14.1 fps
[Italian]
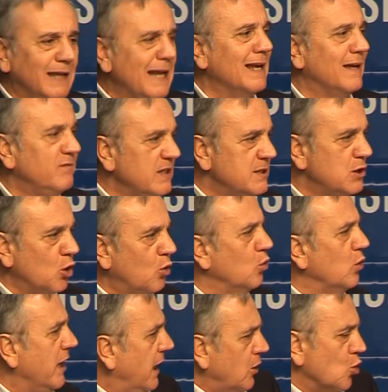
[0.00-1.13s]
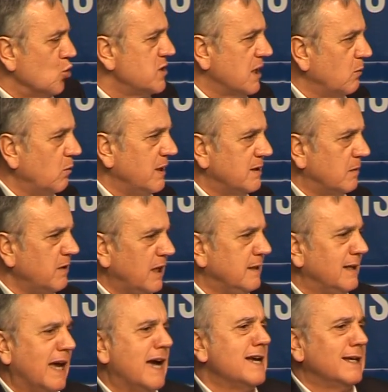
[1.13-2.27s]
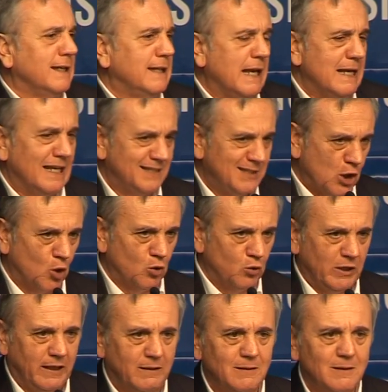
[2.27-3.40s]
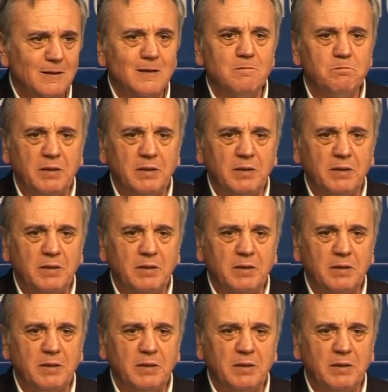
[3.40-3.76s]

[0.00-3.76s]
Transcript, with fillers: della visione e conseguentemente anche dell'azione